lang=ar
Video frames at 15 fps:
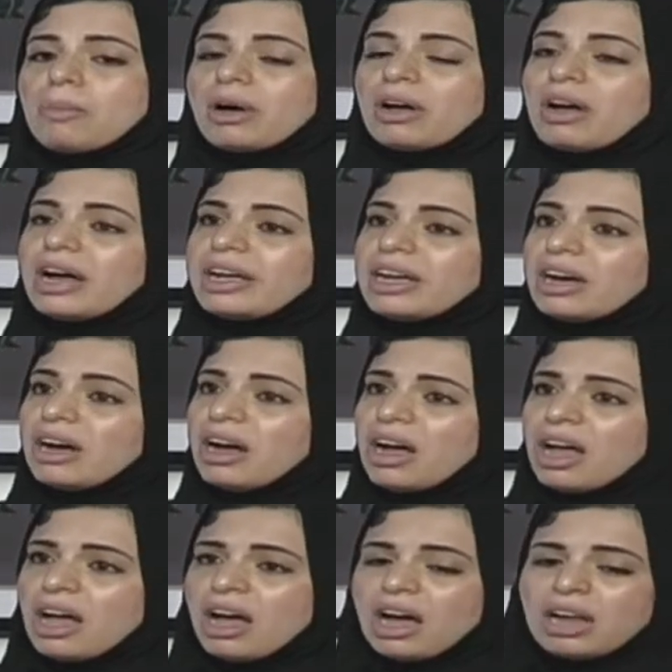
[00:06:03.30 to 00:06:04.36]
بقايا
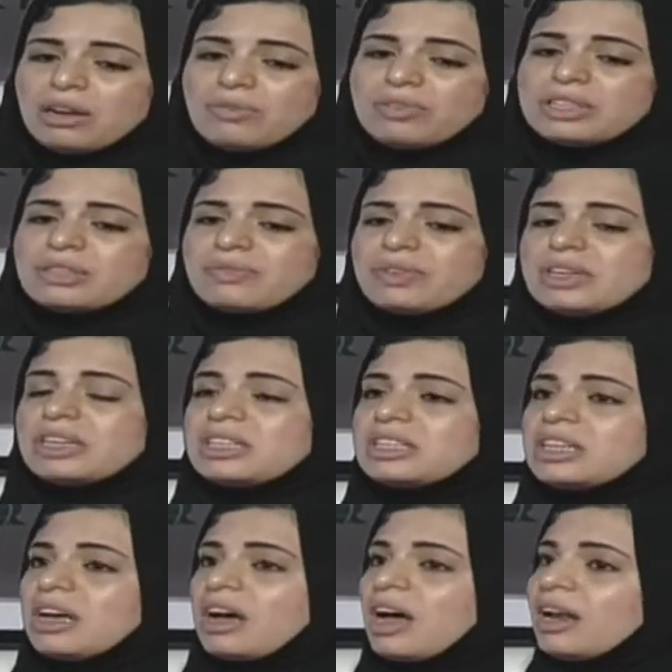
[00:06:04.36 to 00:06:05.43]

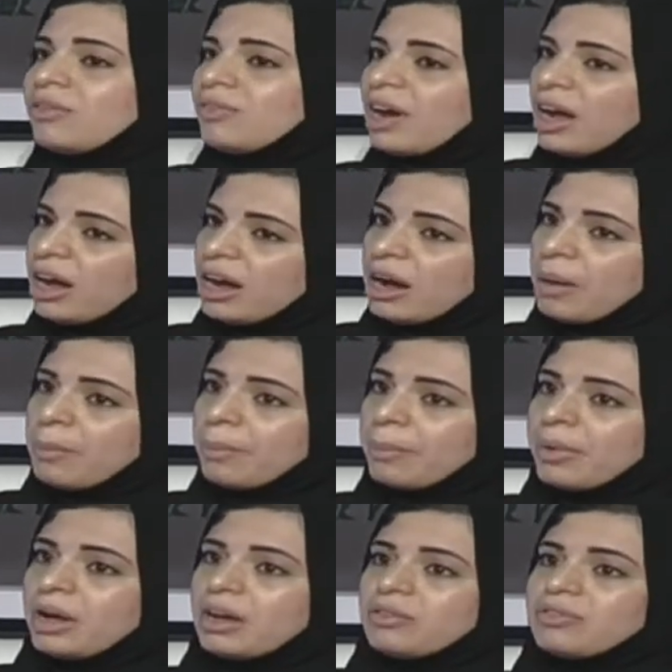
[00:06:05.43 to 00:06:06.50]
الفصفص الفحم
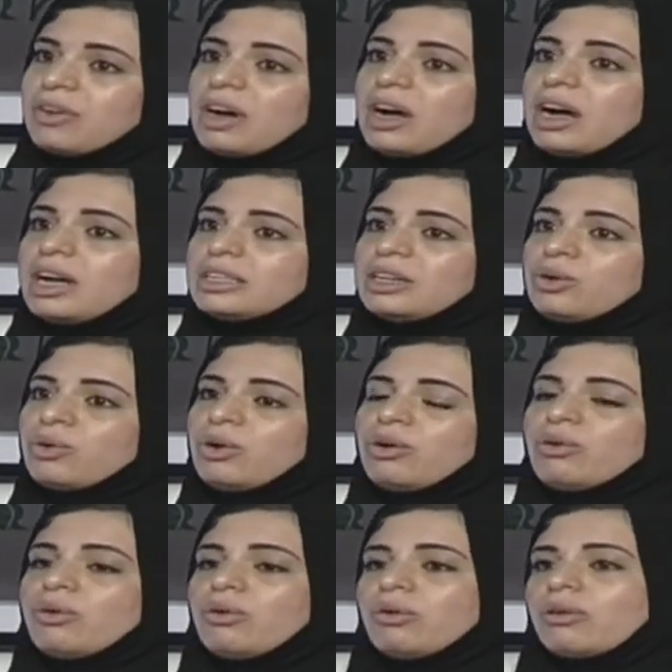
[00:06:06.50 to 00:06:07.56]
فهذا
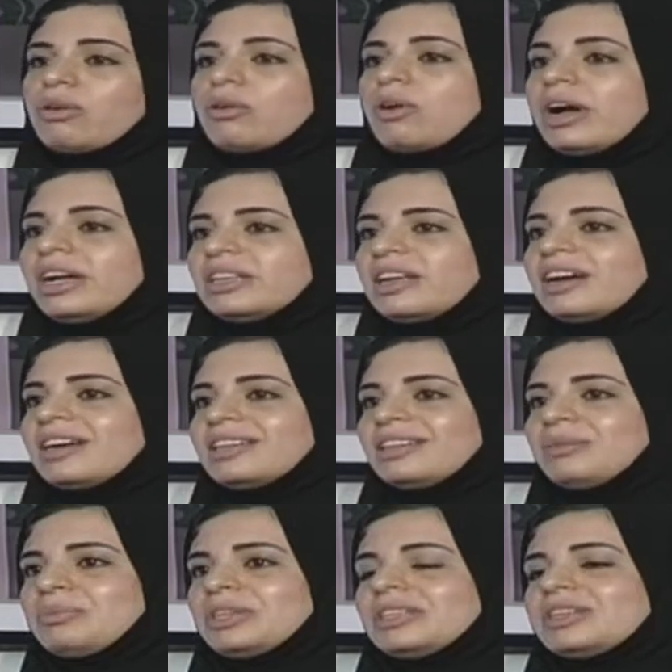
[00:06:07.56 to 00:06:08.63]
كله احنا
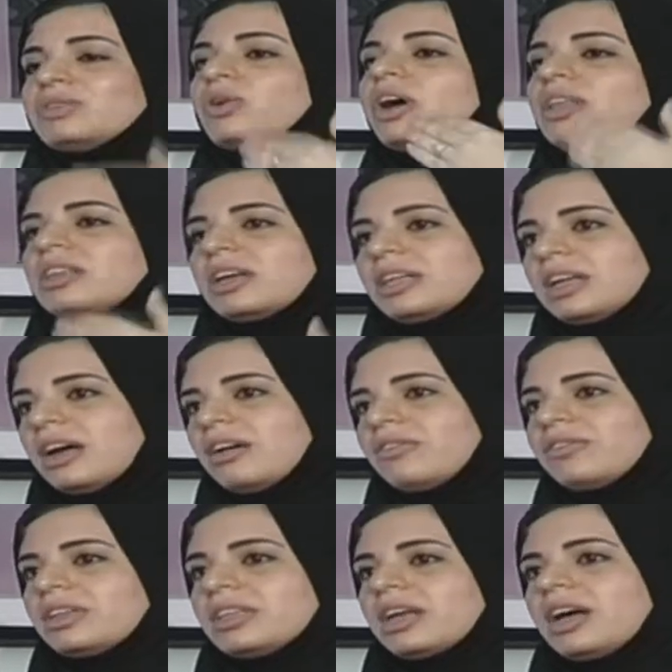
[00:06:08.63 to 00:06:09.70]
اخذناه من الناس وحطيناه ليه
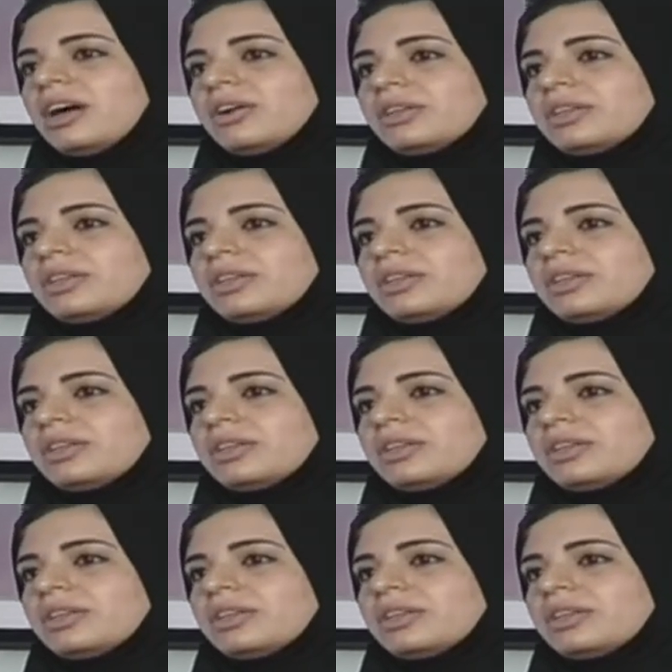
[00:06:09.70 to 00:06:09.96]
ما عندنا